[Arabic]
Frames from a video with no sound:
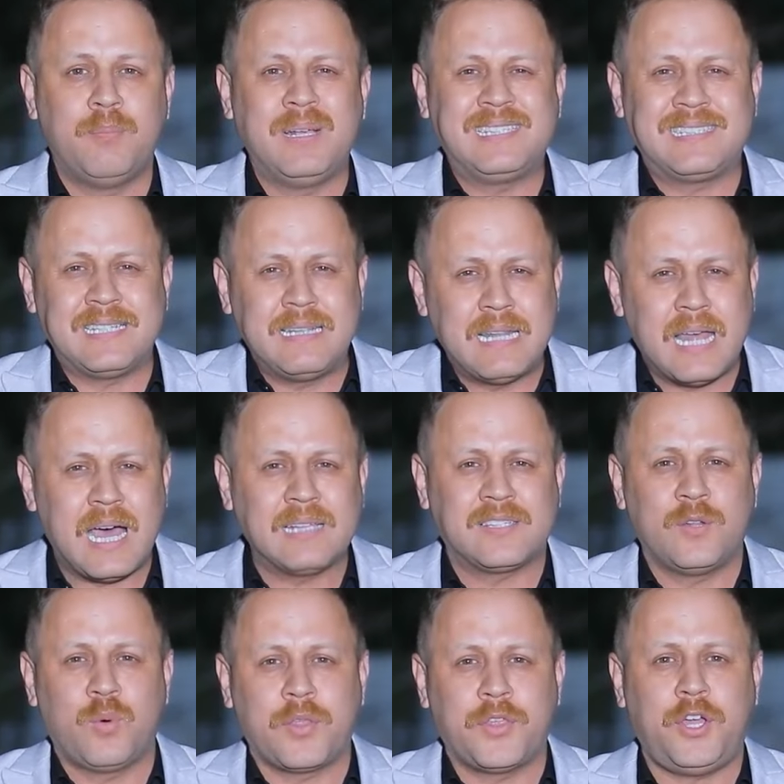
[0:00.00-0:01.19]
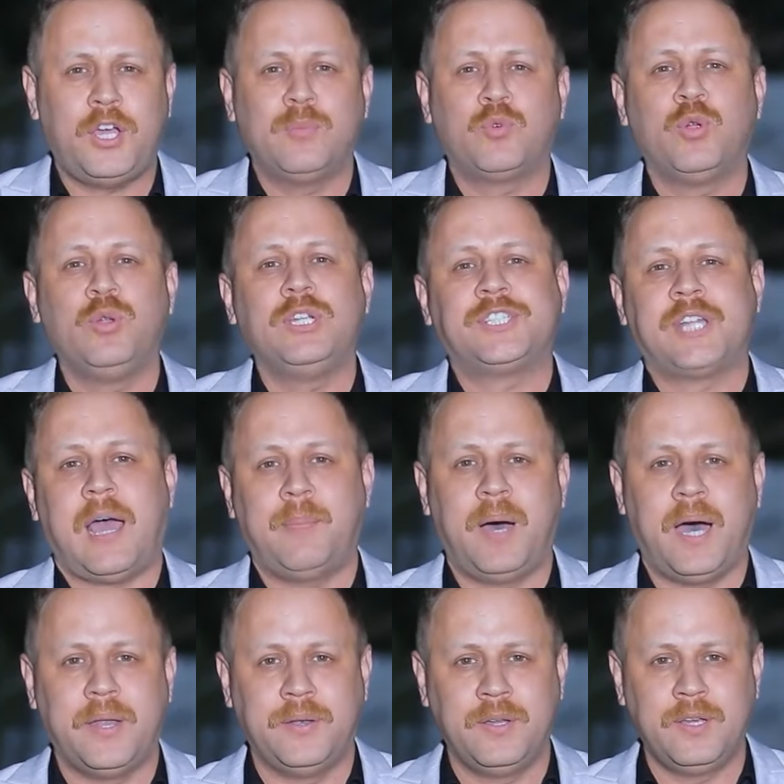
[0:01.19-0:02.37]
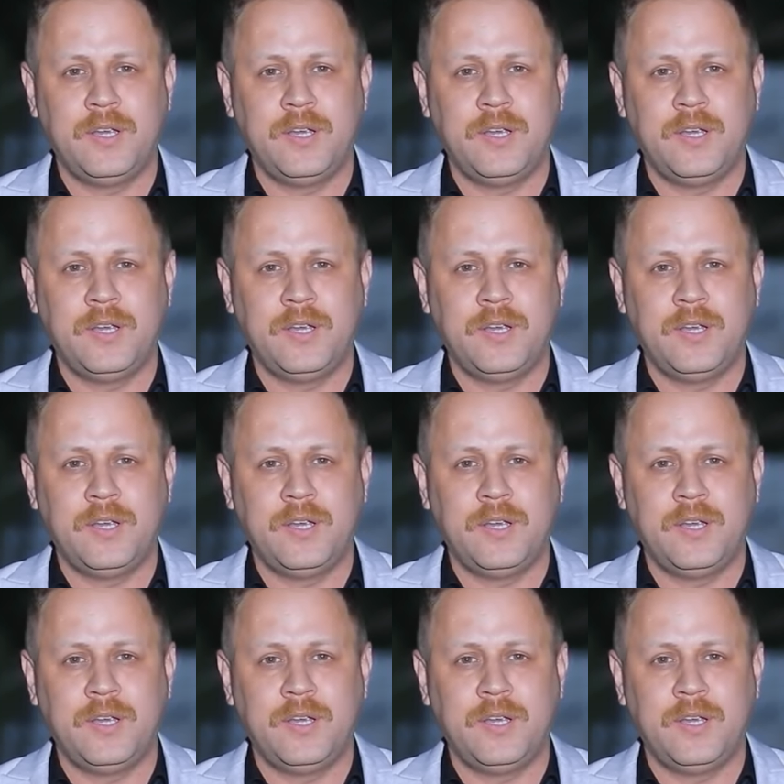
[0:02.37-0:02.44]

بس الناس اللي وضعهم كلش تعبان،